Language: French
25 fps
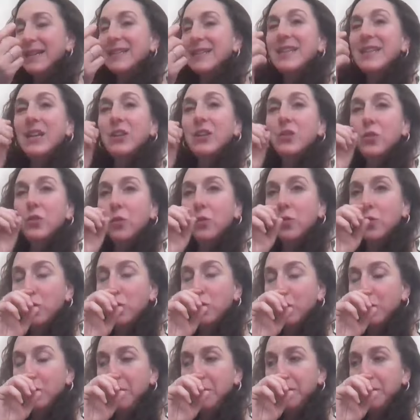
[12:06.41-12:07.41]
Sachant
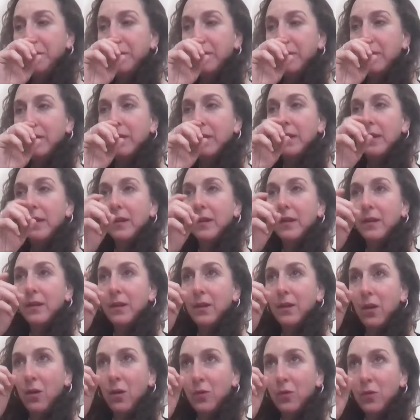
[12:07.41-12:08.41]
que,
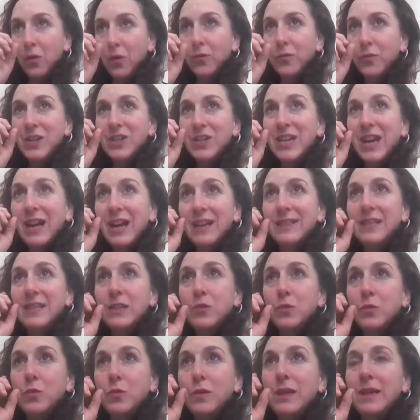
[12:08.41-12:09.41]
encore une fois, j'ai
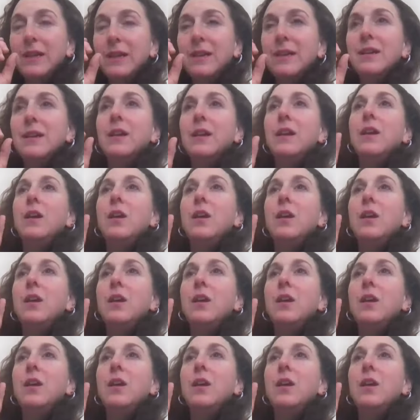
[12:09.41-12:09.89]
intitulé